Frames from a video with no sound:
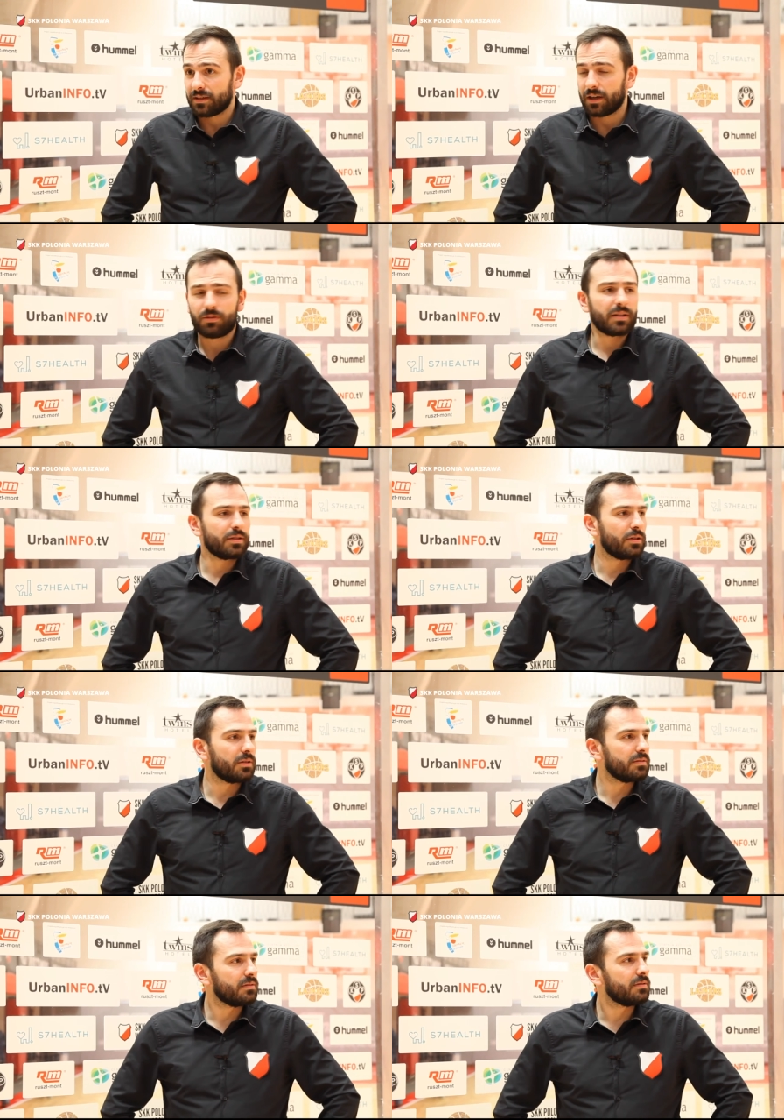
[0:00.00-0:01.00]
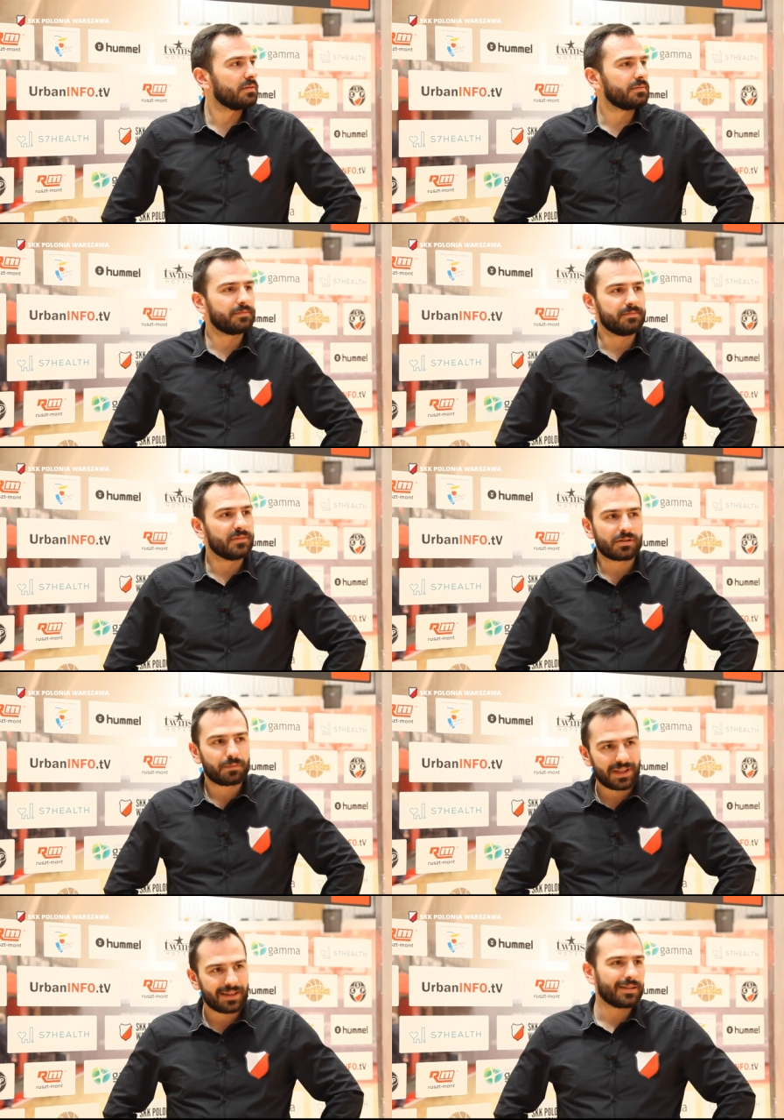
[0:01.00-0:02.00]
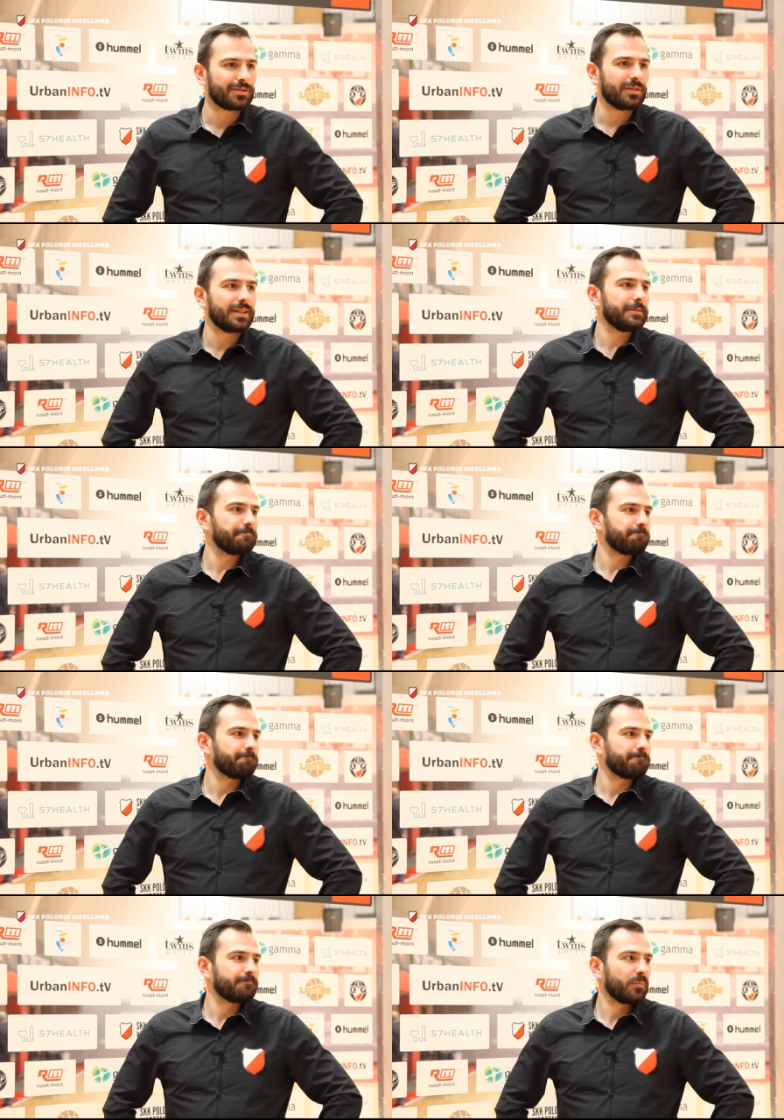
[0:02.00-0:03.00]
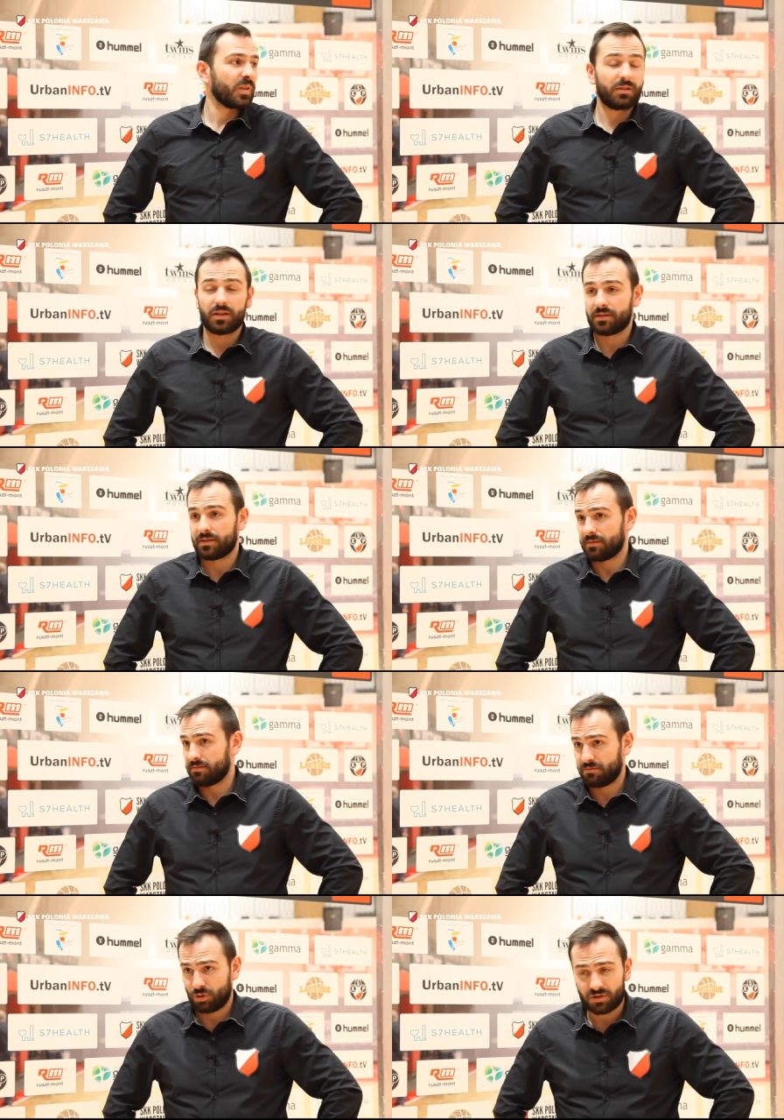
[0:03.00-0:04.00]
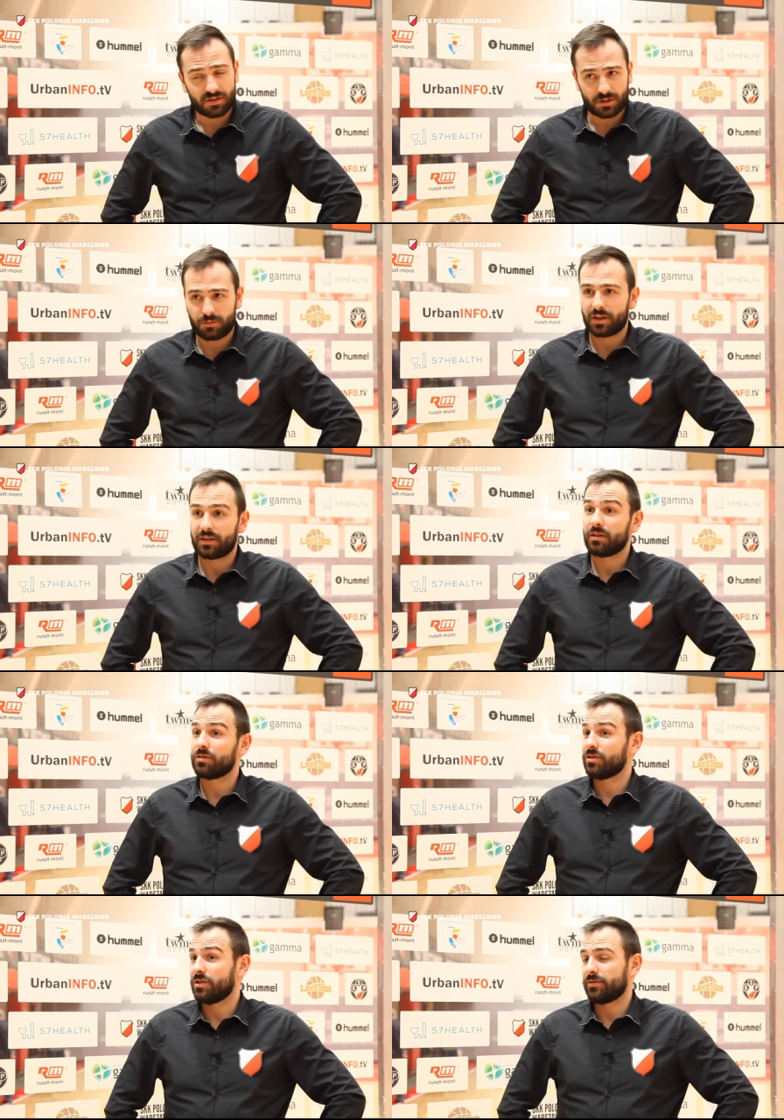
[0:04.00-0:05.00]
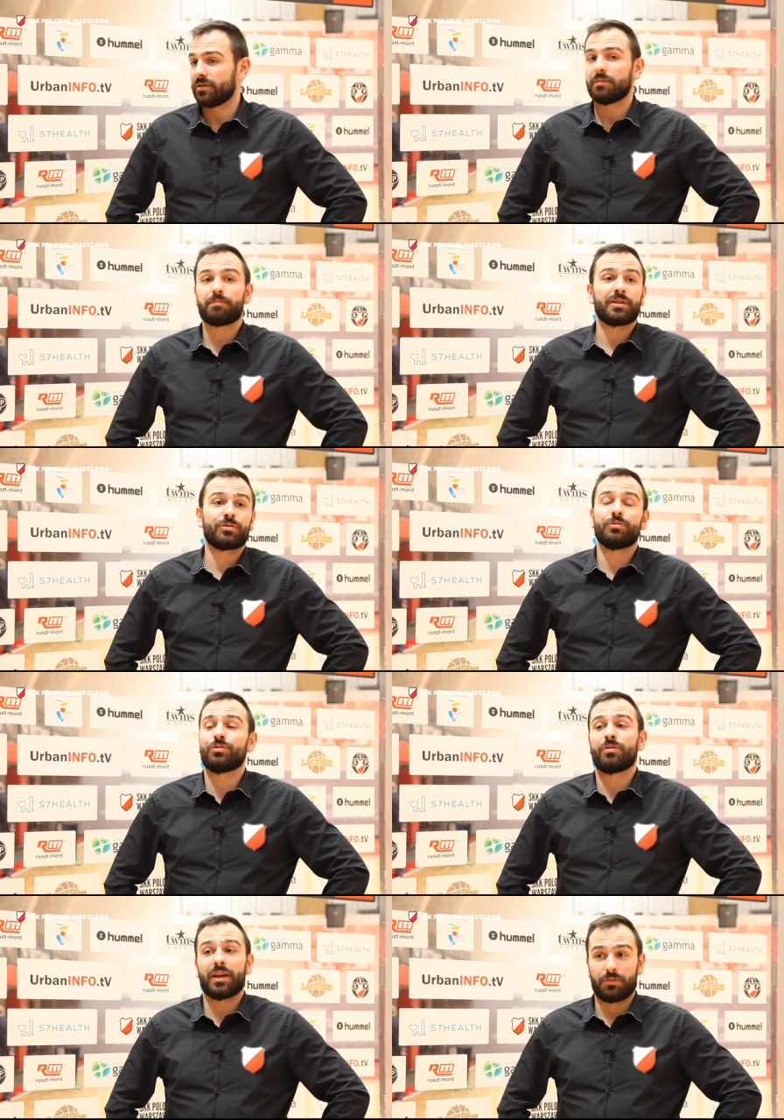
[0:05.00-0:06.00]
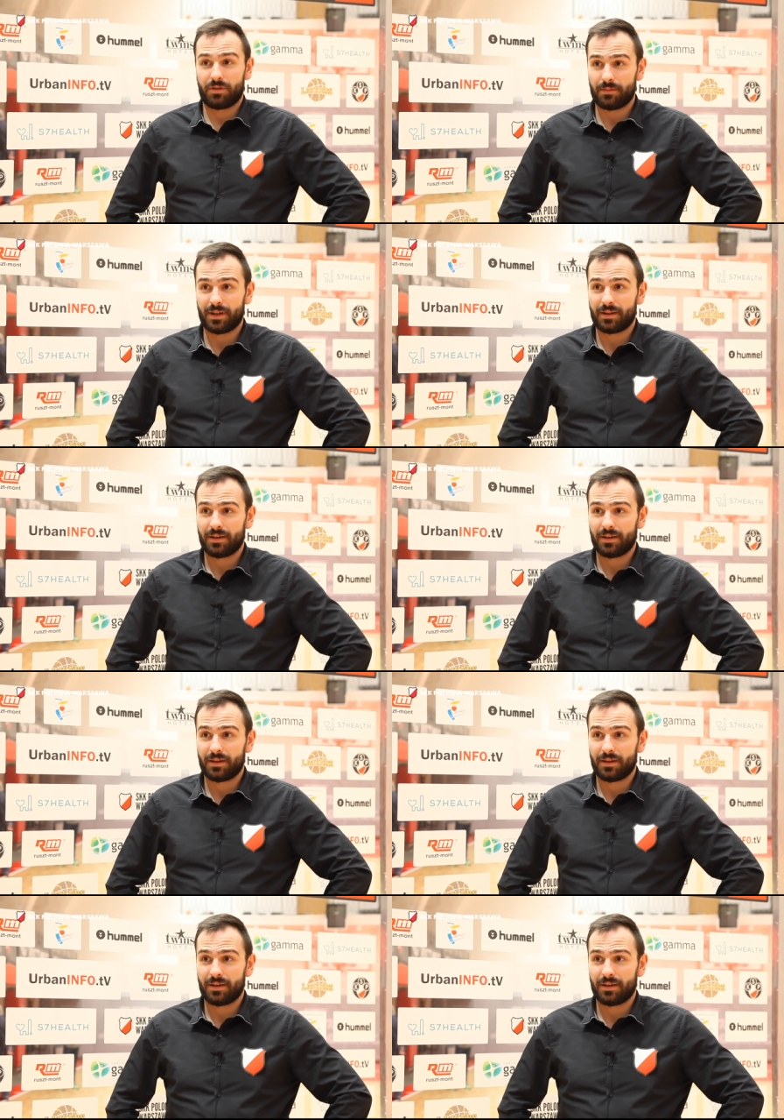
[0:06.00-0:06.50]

Akurat to y, rozbijanie zony to jest duża zasługa tego, że dziewczyny patrzą i szukają siebie